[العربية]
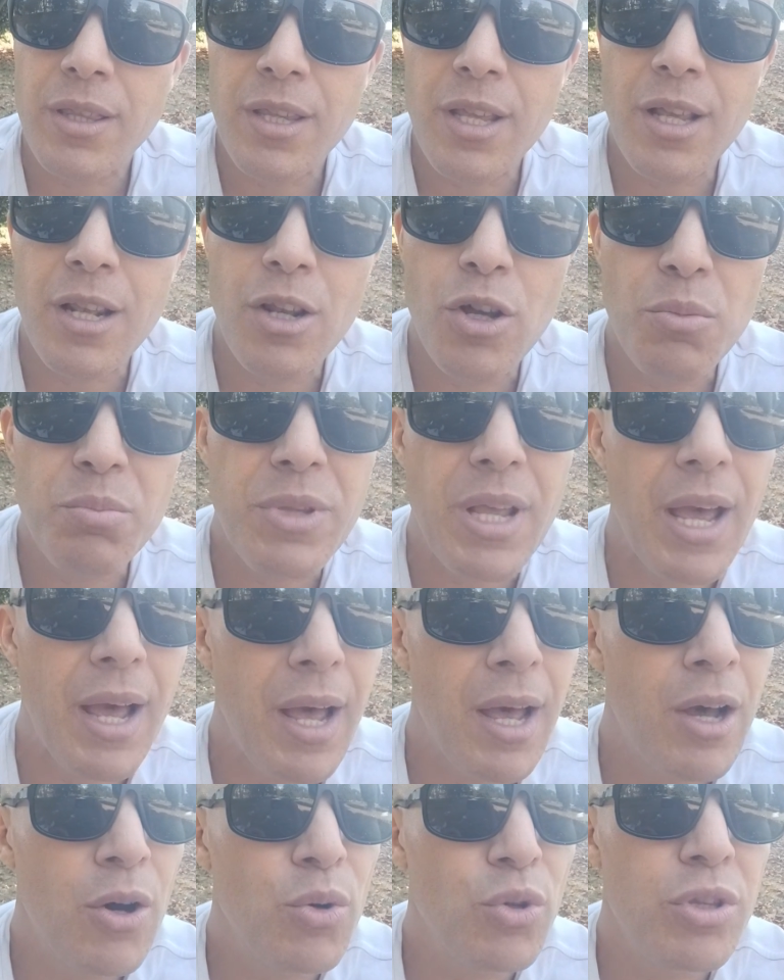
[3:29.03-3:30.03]
دير لهم
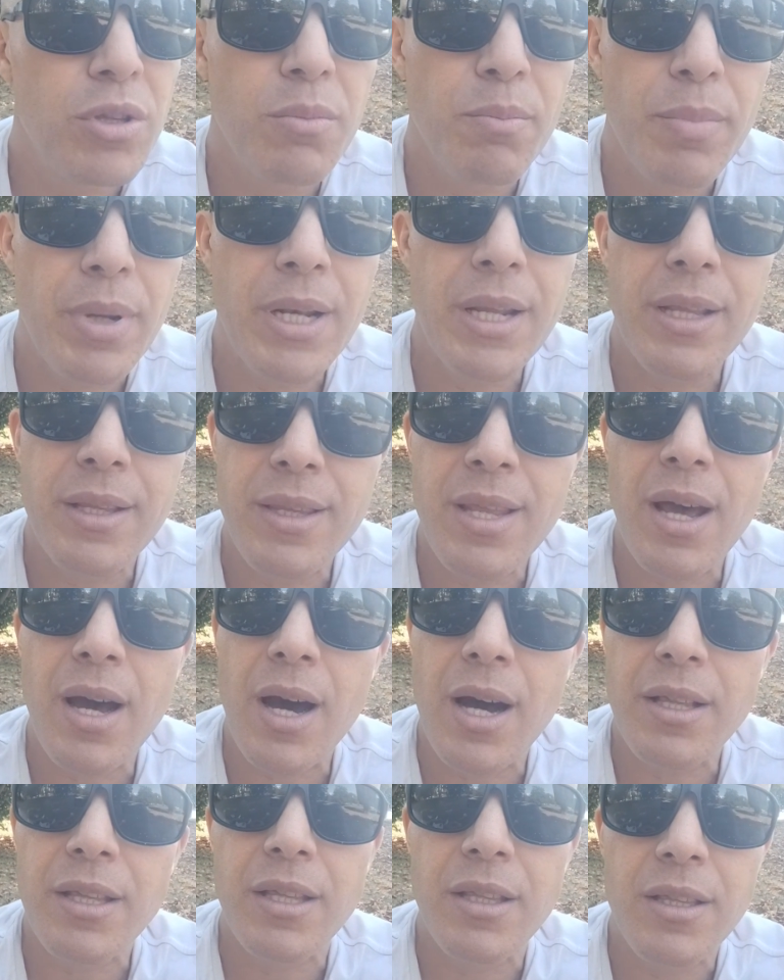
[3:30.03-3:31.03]
تعهد باللي انت
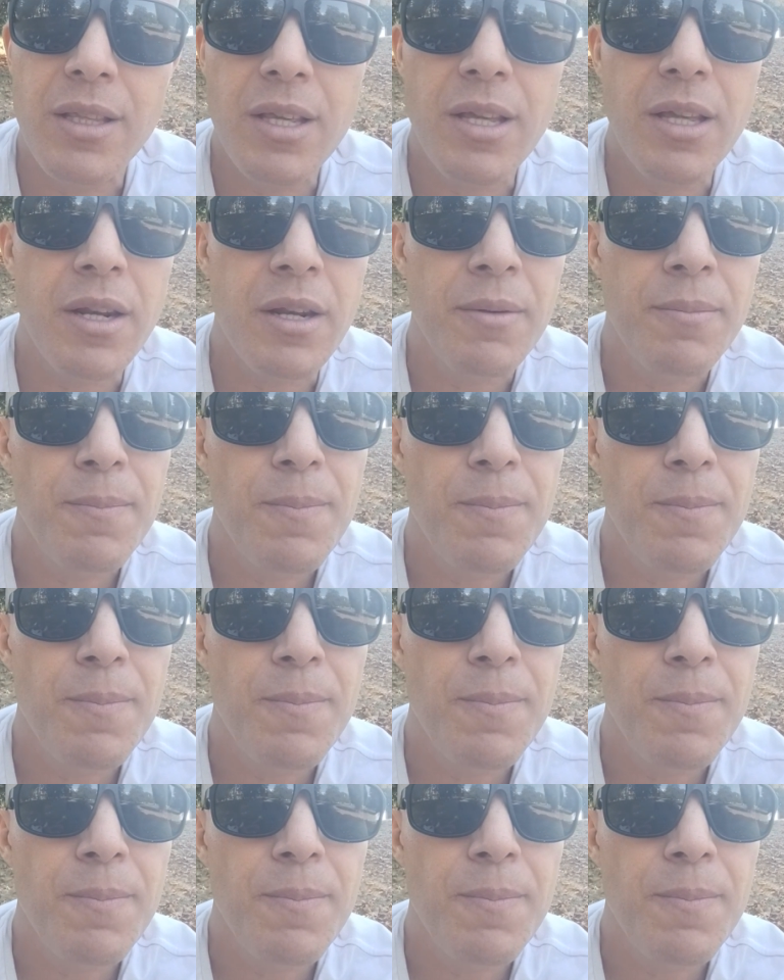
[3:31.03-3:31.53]
غادي دير